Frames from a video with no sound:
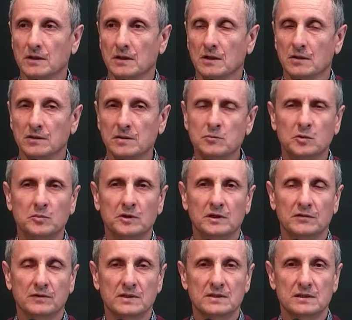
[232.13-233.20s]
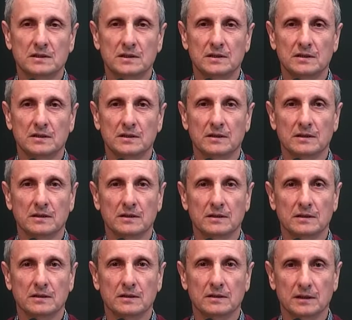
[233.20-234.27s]
Ему было 20 лет,
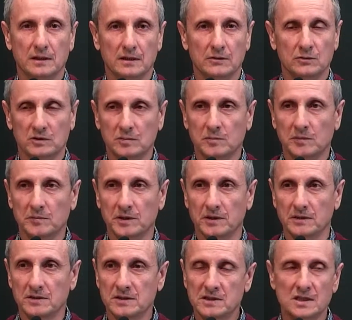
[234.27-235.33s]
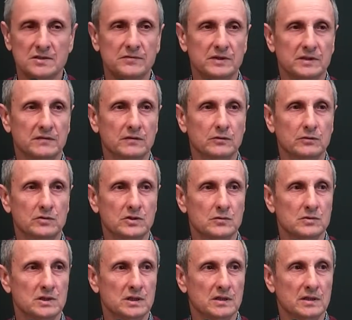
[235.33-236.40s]
на тот момент. Сейчас в этого юноши
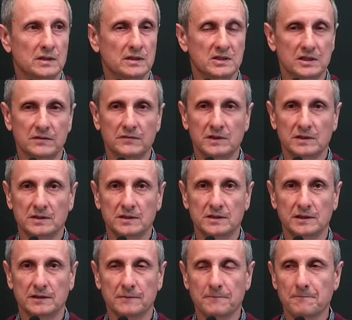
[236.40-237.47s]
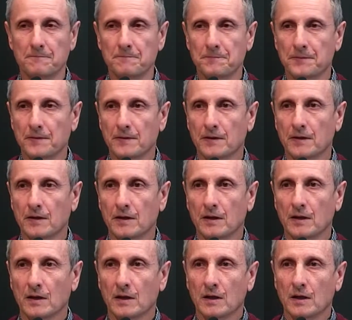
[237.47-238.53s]
уже, наверное, четверо детей.
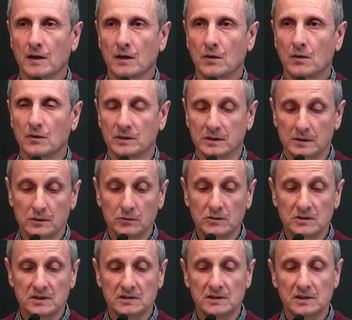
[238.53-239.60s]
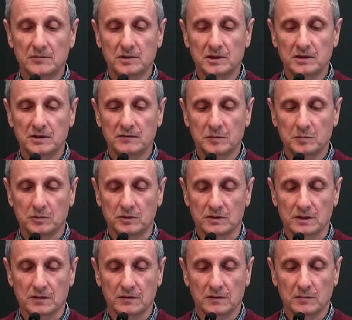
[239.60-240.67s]
Вот. И он задал мне один вопрос.
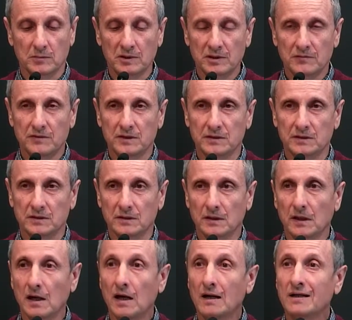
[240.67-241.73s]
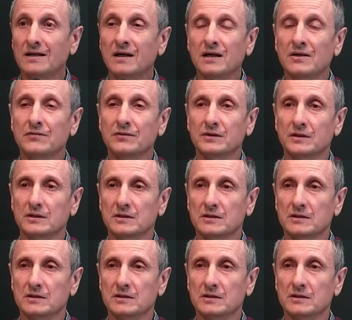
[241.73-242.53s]
«Брат Виктор, а как вы